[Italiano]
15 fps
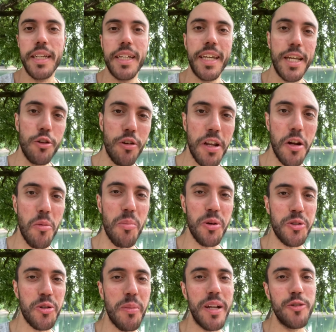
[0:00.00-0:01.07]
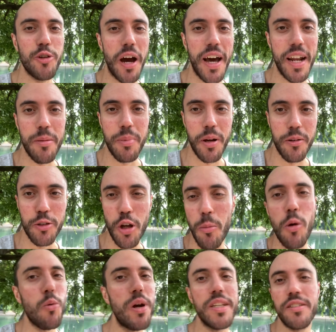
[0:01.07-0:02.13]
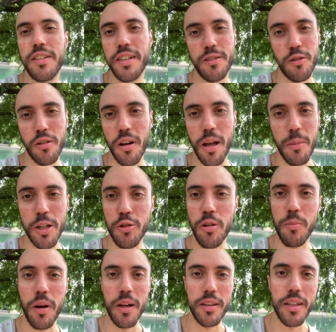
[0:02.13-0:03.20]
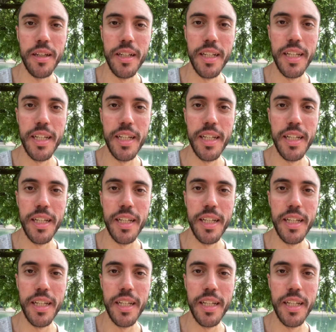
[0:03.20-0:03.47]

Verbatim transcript: che in teoria non posso mangiare però diciamo queste sono la maggior parte